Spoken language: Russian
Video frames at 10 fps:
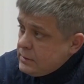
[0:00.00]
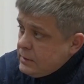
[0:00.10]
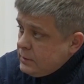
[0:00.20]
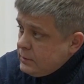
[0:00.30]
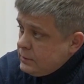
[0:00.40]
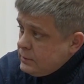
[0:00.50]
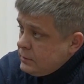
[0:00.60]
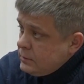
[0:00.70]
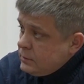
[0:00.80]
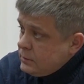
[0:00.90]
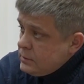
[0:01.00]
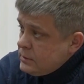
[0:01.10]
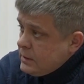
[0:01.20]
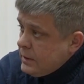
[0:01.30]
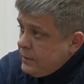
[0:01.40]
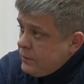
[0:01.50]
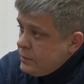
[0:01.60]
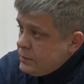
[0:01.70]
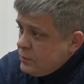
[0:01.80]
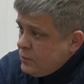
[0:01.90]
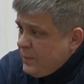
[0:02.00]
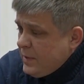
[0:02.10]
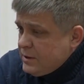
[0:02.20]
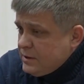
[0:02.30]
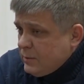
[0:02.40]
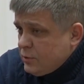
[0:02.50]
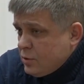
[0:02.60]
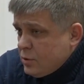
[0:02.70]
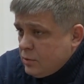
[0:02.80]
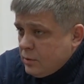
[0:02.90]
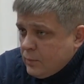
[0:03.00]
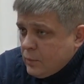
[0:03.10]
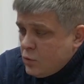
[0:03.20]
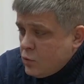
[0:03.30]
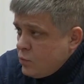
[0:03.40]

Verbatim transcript: бойцы с передовой. Подключились и староскольцы с губкинцами, Дальний